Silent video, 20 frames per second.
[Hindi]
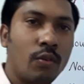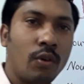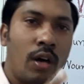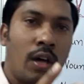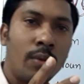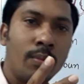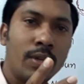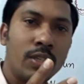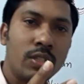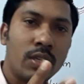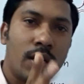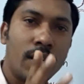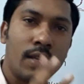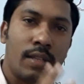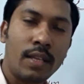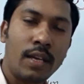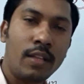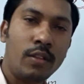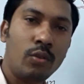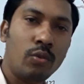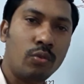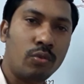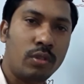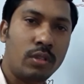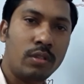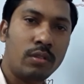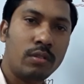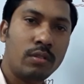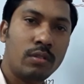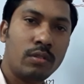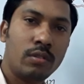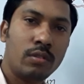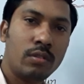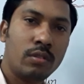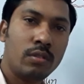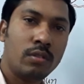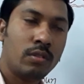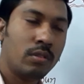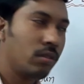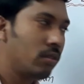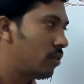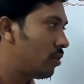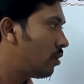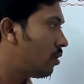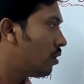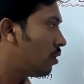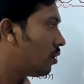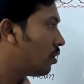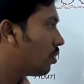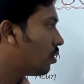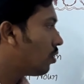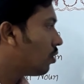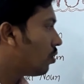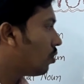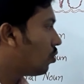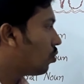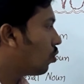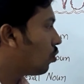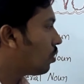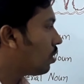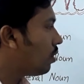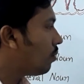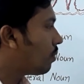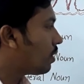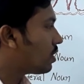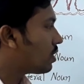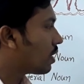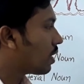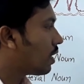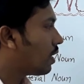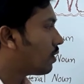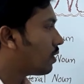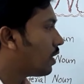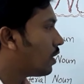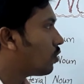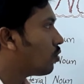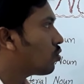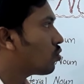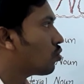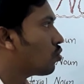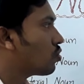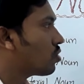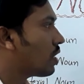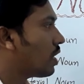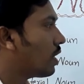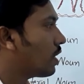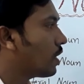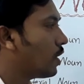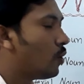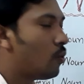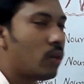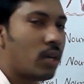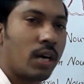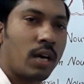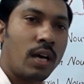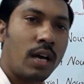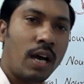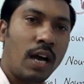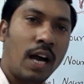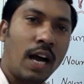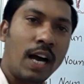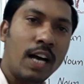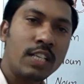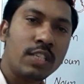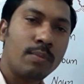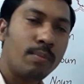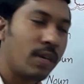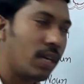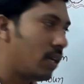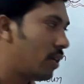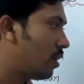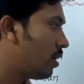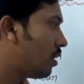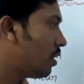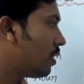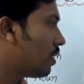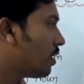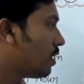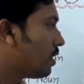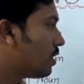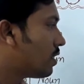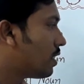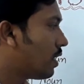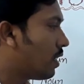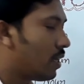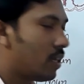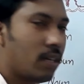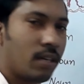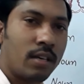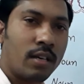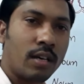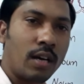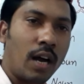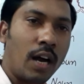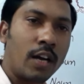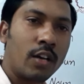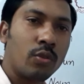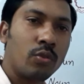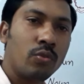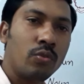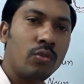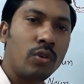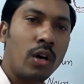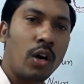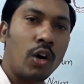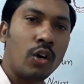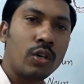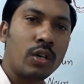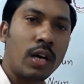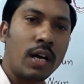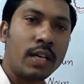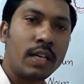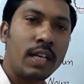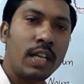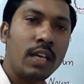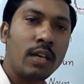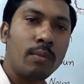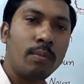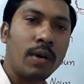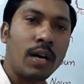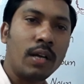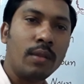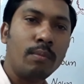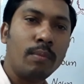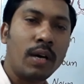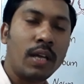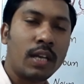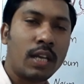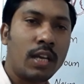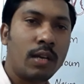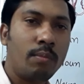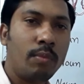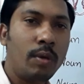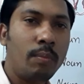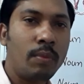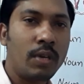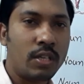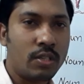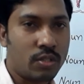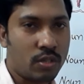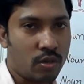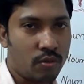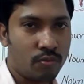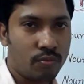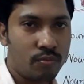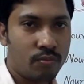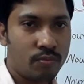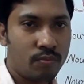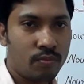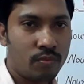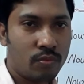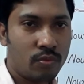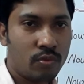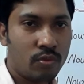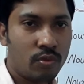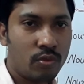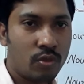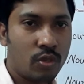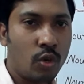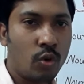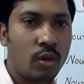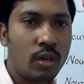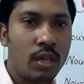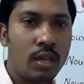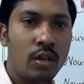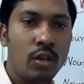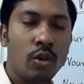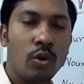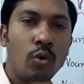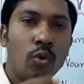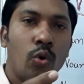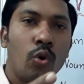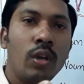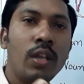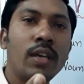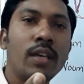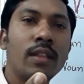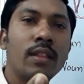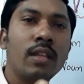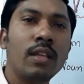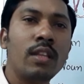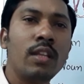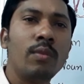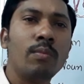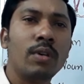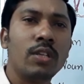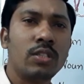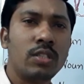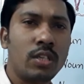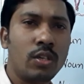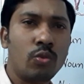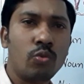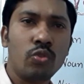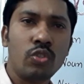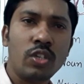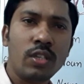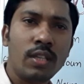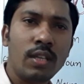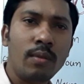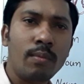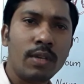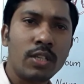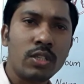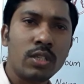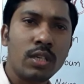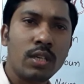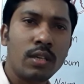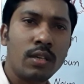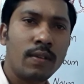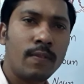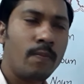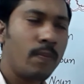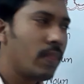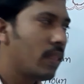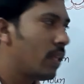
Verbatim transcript: त्यौहार बचा रहता है दो दिन दो दिन बचा रहता है तो सोचता है क्यों ना आज मैं इसे काट दूँ और काटने के बाद मार्केट में बेचाऊँ क्योंकि होली कितने दिन बचे हैं कुछ ही दिन बचे हैं